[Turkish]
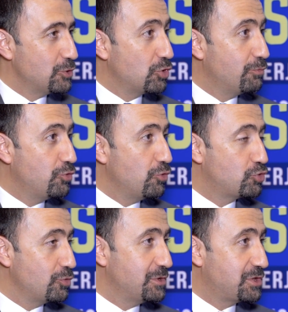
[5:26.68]
Çünkü bu
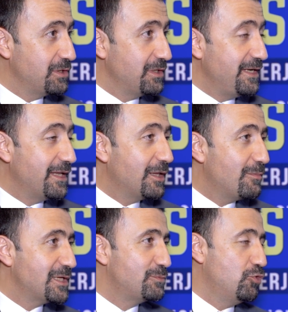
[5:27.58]
dönüşüm için
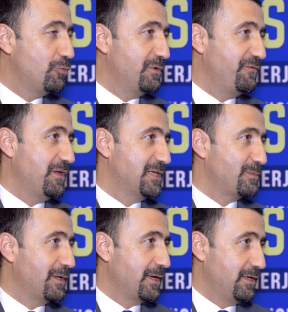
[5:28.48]
inanılmaz büyük bir
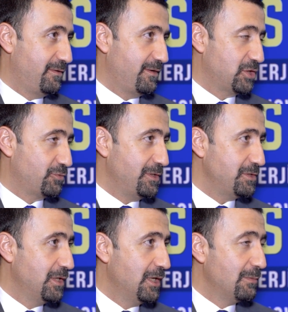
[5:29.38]
finansmana ihtiyaç var.
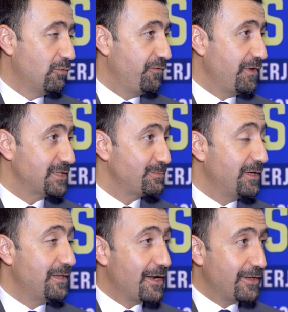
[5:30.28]
Bu
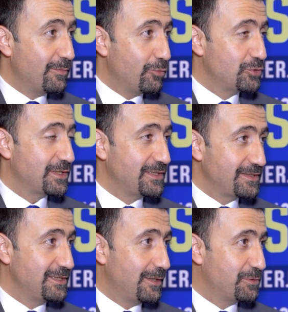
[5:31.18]
finansmanı nereden bulacağız yapacağız,
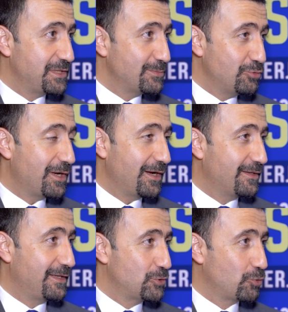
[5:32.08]
nasıl yapacağız bunlar
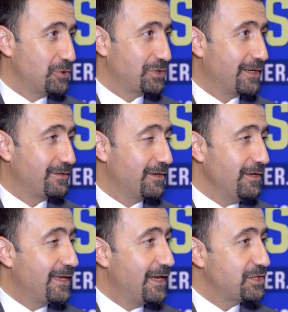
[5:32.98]
hakikaten soru
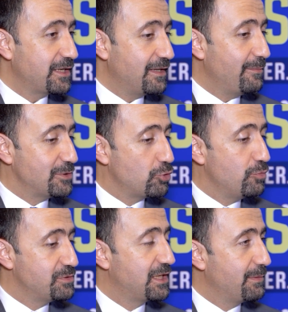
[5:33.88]
işaretleri. Gelecekte bence
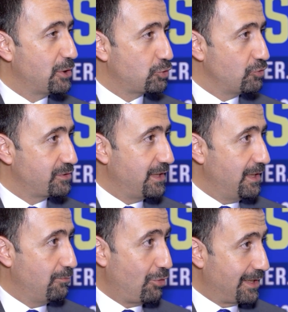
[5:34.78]
önümüzdeki 5-10
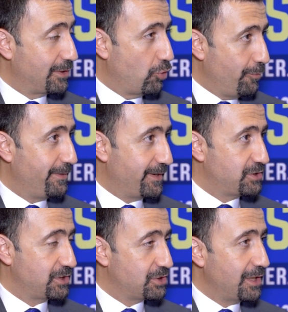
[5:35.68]
sene bu alanda ön plana
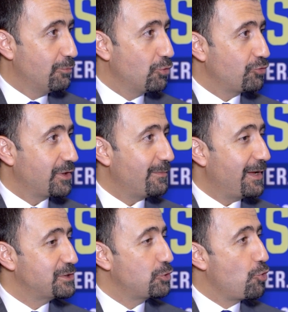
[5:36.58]
çıkacak. Bu noktada
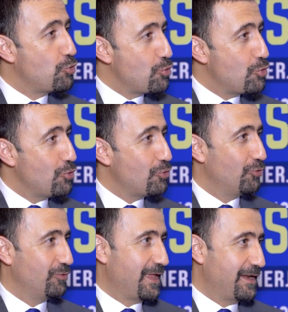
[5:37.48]
bence gönüllü
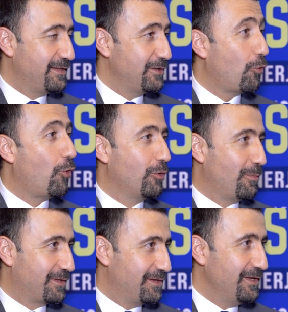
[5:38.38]
denedik
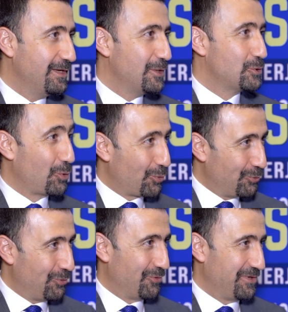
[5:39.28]
olmadı.
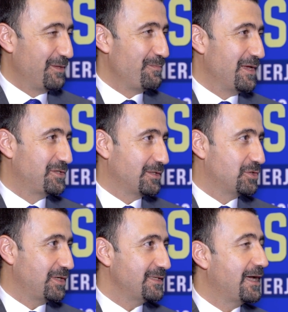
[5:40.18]
Zorunlu gitmeye
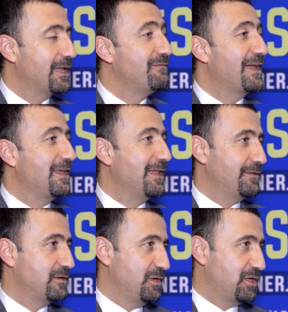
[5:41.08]
çalışacağız. Yani
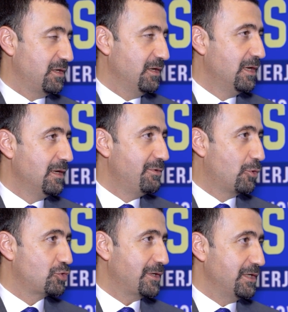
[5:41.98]
vergilendirme ki 1
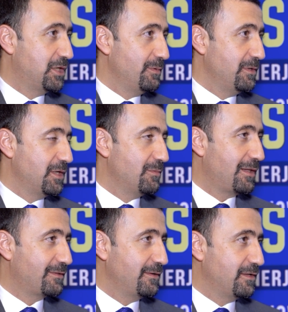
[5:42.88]
Ocak
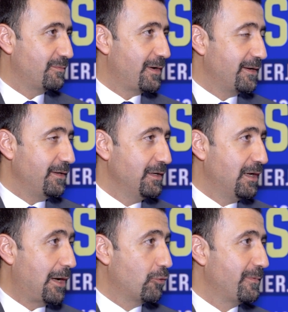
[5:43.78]
2026'tan itibaren
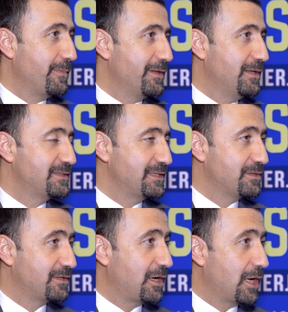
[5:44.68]
Avrupa Birliği'nin
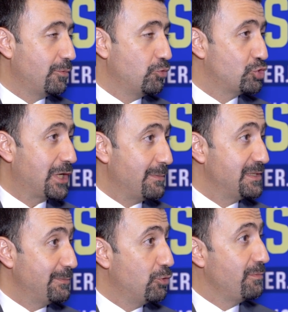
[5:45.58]
sınırda karbon
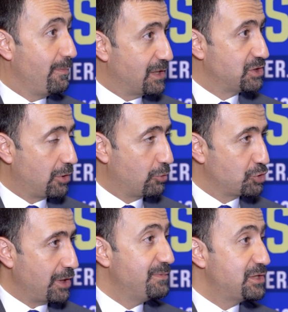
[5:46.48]
düzenlemesi bunun bir bacağı
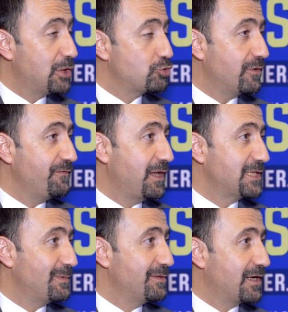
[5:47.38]
olacak. Bir süre sonra
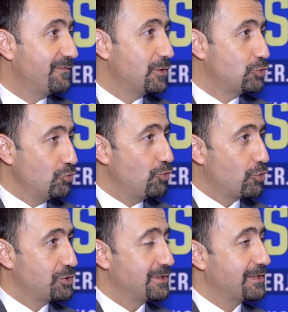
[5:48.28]
finansman tarafta şunu
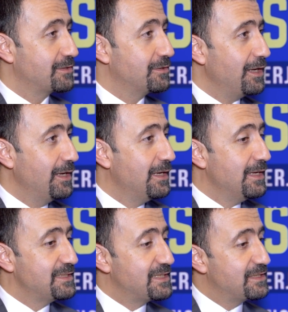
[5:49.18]
göreceğiz aslında.
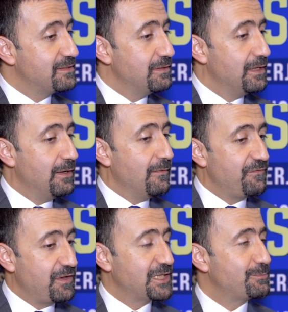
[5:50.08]
Sizin
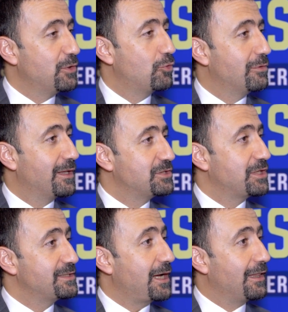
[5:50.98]
finansmanı
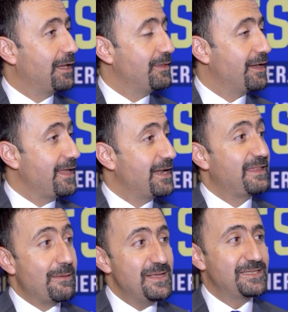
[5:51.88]
kullanacağınız alanlar eğer
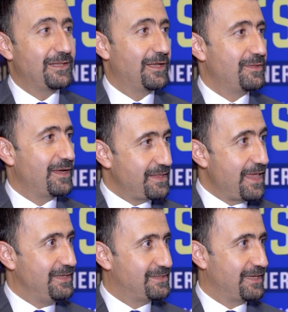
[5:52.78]
temiz alanlar
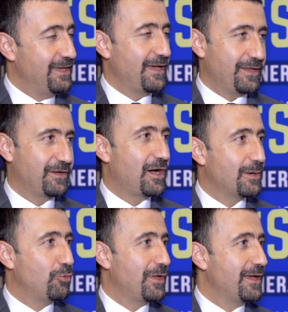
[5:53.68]
değilse yani
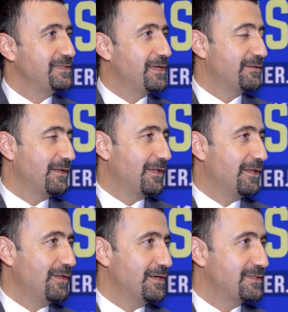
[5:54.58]
karbon ayak izi yaratan
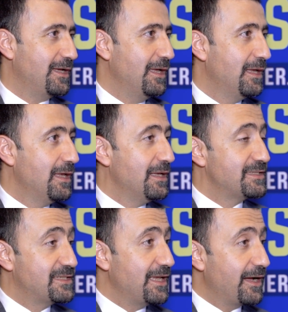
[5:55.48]
alanlarsa
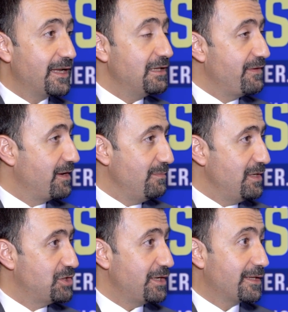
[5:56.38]
size ya kredi
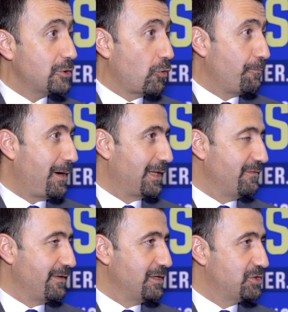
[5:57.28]
verilmeyecek ya da çok pahalı
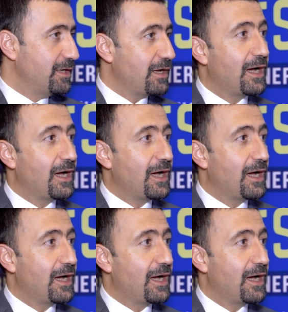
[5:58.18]
verilecek.